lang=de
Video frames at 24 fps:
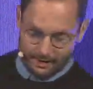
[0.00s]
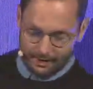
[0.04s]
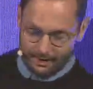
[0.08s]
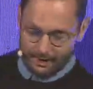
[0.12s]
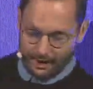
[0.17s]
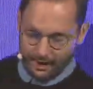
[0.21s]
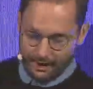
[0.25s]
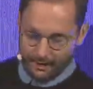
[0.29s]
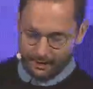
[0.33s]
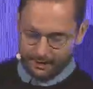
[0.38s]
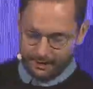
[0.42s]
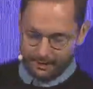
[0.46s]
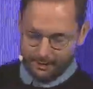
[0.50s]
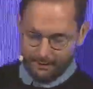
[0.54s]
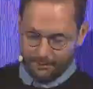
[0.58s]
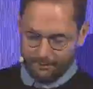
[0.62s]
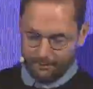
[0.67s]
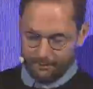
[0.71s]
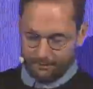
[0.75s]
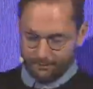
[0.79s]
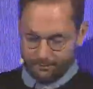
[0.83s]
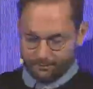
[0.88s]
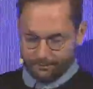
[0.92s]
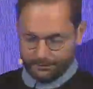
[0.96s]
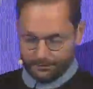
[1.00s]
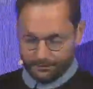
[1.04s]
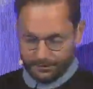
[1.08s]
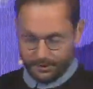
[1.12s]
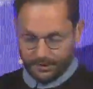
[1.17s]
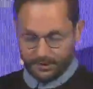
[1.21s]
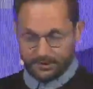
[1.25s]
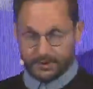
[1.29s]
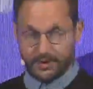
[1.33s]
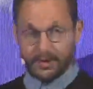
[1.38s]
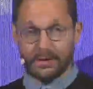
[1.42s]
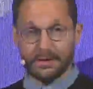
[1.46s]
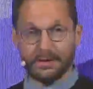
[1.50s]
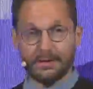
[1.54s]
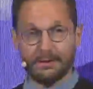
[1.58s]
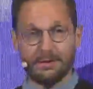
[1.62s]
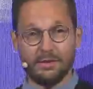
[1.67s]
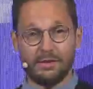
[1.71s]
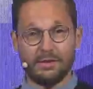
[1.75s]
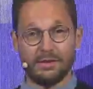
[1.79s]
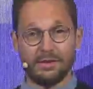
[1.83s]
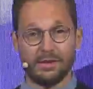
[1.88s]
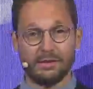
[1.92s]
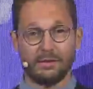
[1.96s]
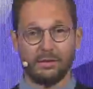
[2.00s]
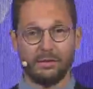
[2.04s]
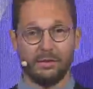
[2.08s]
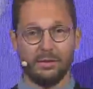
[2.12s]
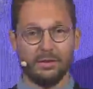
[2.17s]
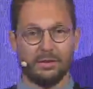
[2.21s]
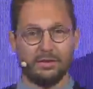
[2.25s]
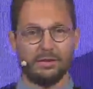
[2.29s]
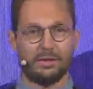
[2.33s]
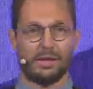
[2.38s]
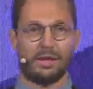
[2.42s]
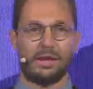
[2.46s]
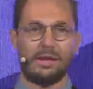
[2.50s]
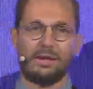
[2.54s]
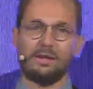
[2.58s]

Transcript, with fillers: Gerke. Seitdem ist sie natürlich